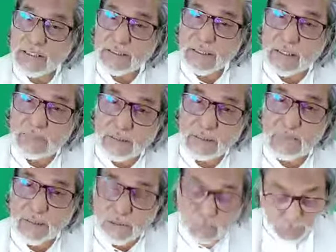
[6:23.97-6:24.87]
কিতাবিন
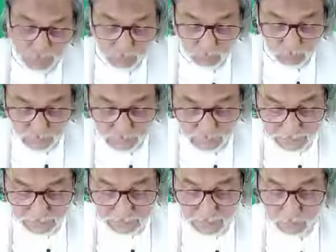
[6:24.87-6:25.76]
মাকনুন এ কোরআন
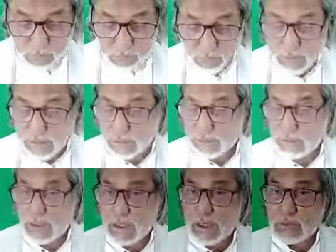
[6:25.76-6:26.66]
ইন্নাহুলা
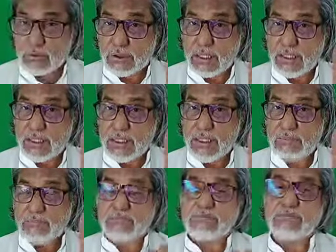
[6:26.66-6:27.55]
কোরআন করিম